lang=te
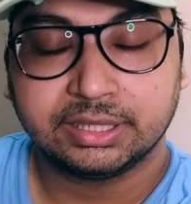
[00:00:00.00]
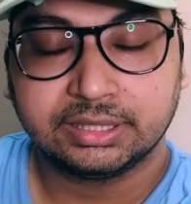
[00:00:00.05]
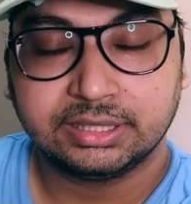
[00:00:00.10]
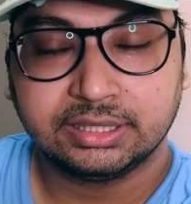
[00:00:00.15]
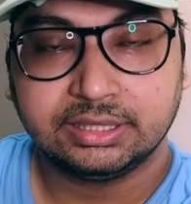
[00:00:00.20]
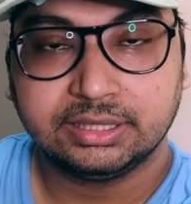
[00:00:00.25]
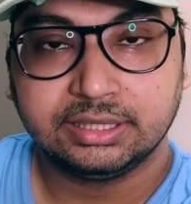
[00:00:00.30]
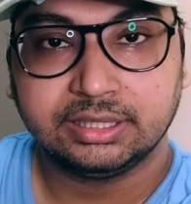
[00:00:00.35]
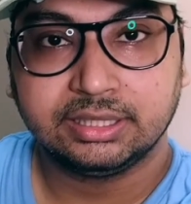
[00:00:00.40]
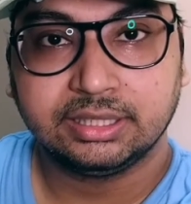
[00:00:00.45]

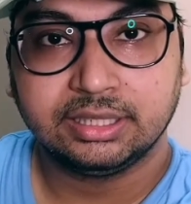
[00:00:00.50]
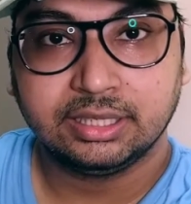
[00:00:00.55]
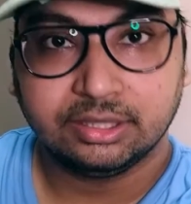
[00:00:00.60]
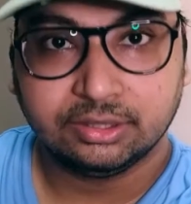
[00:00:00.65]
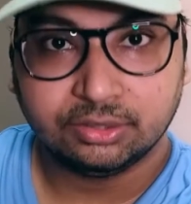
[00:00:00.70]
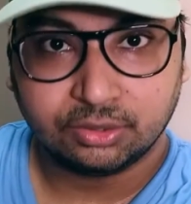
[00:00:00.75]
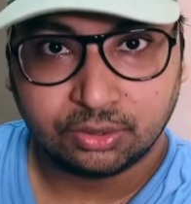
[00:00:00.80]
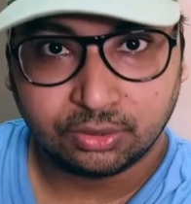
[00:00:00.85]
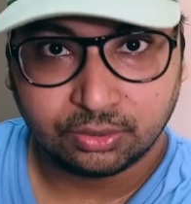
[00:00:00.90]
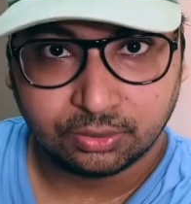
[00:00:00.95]
ప్రతిదీ
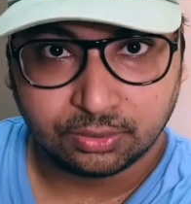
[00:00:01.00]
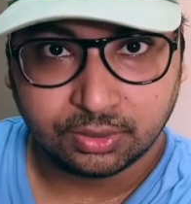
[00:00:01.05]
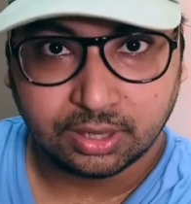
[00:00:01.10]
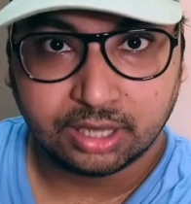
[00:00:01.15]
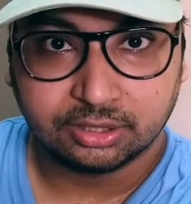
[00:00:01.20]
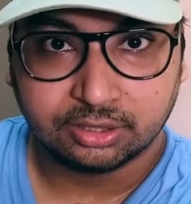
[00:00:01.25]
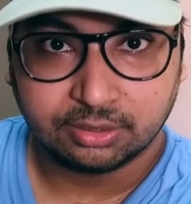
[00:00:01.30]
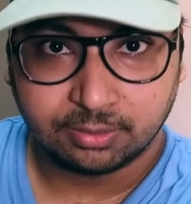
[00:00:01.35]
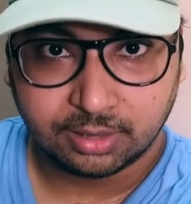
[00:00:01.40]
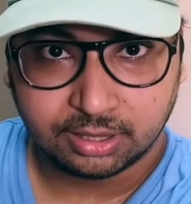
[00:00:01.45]
ఇందులో
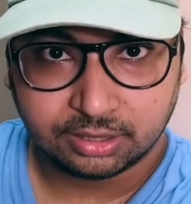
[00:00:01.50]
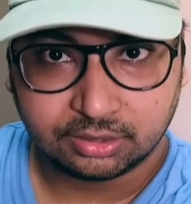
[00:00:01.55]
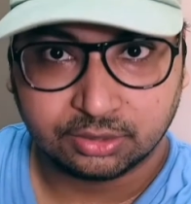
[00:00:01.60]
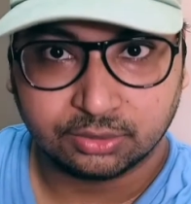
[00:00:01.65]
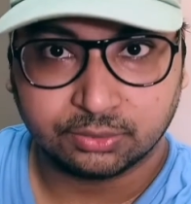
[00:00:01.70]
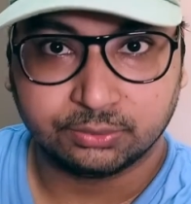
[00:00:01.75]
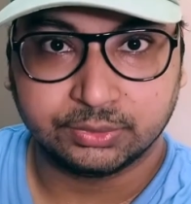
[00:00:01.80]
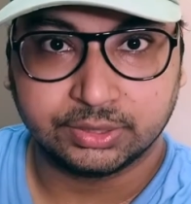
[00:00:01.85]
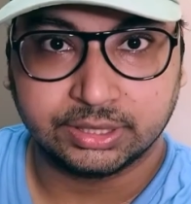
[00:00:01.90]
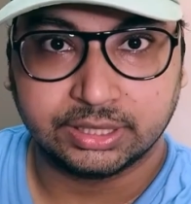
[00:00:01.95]

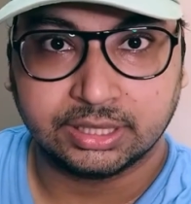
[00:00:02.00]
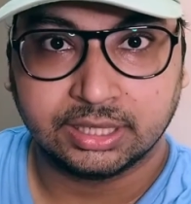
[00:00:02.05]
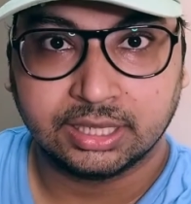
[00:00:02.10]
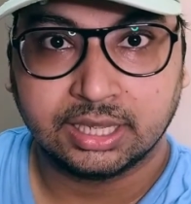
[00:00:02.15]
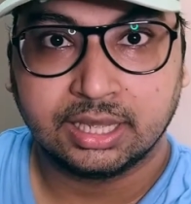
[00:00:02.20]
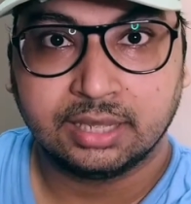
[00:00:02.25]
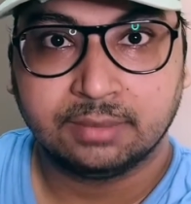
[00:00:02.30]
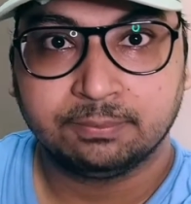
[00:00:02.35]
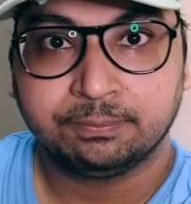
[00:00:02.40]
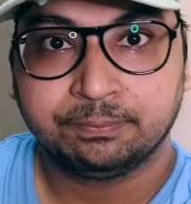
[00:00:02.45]
అందుబాటులో ఉంది
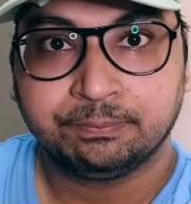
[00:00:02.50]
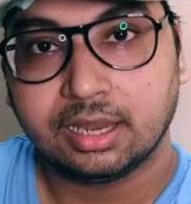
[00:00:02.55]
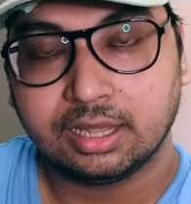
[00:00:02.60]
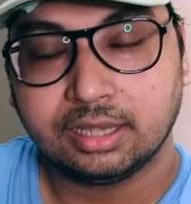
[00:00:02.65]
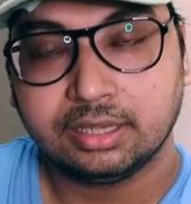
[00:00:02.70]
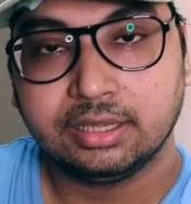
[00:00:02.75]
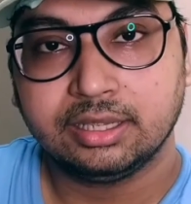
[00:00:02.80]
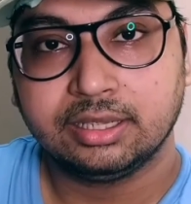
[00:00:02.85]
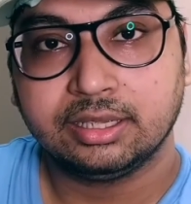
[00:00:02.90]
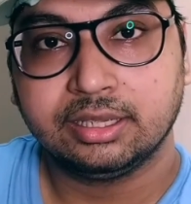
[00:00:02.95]

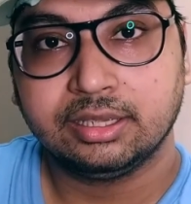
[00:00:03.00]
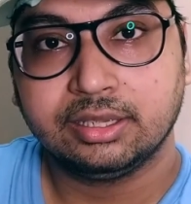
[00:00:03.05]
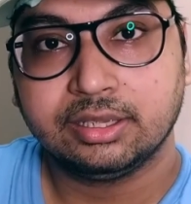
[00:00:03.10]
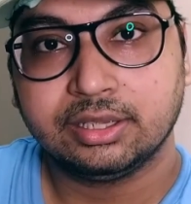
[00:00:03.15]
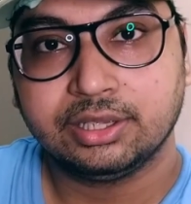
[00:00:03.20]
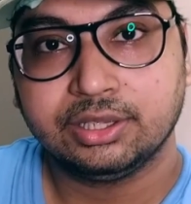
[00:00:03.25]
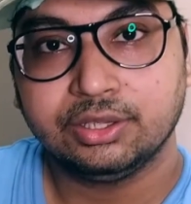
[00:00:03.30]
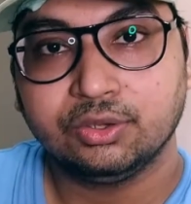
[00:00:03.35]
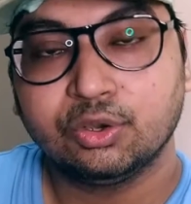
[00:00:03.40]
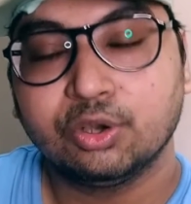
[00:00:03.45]
అలాగే
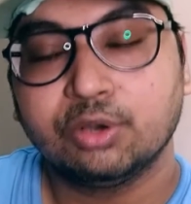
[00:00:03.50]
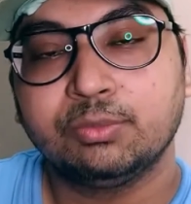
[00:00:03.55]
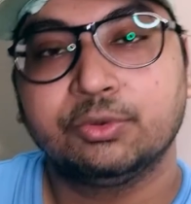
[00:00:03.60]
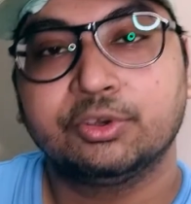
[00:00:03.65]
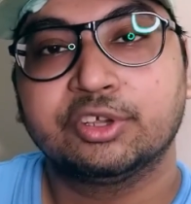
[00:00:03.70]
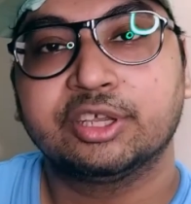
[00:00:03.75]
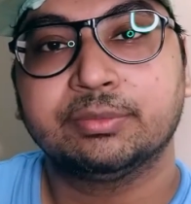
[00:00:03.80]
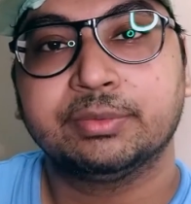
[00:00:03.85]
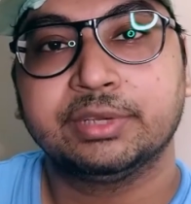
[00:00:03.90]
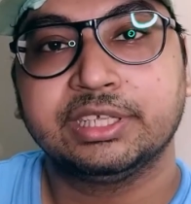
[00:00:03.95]
ఇంకో
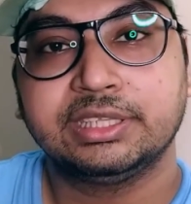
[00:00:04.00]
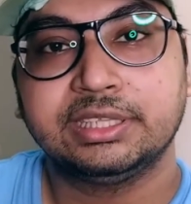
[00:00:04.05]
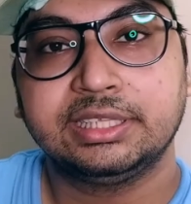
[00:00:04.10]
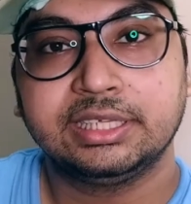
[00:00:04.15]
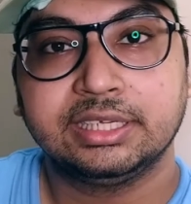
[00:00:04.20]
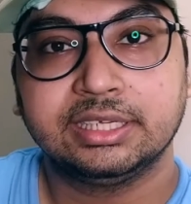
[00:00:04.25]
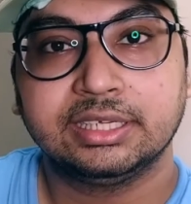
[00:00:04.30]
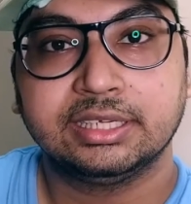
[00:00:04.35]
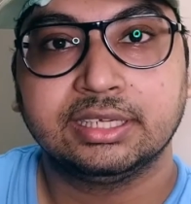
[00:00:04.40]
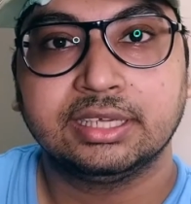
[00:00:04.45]

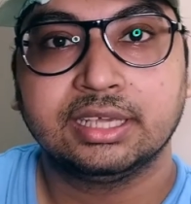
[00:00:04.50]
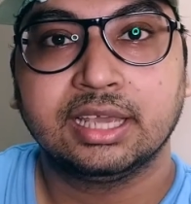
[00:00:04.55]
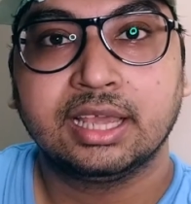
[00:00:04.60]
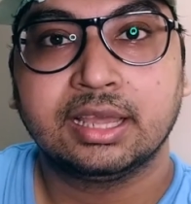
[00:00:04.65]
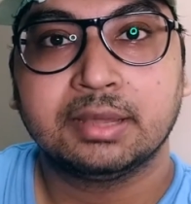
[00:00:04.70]
ముఖ్యమైనది